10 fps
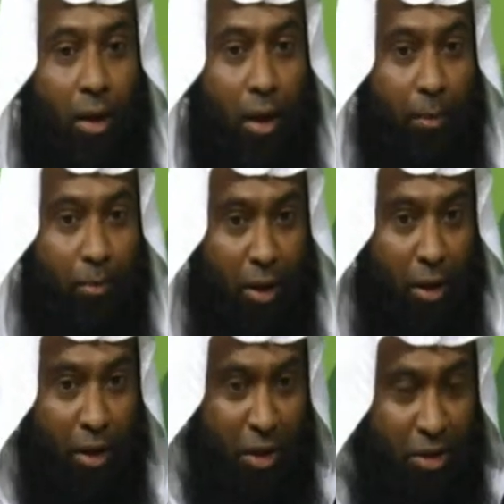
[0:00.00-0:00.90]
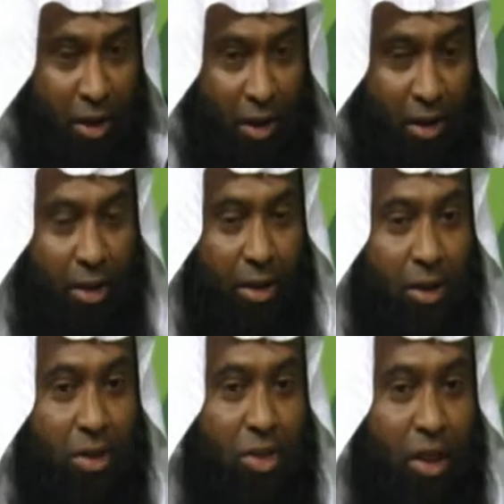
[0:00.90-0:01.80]
আপনার নিজের
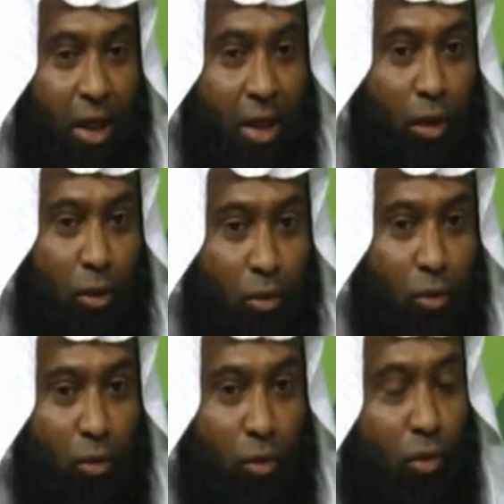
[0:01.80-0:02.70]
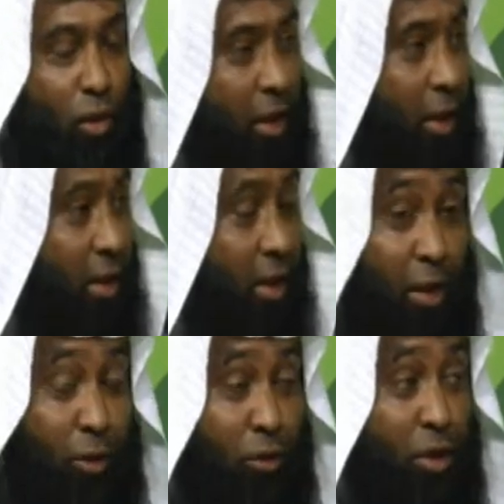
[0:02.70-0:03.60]
ইচ্ছায় কোনো অলি এটা
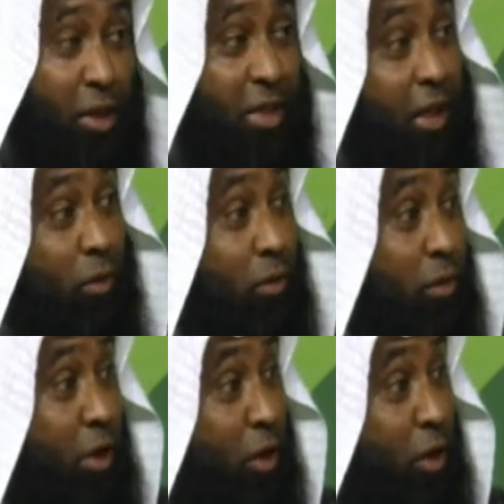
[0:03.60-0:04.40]
কিন্তু তিনি জান তিনি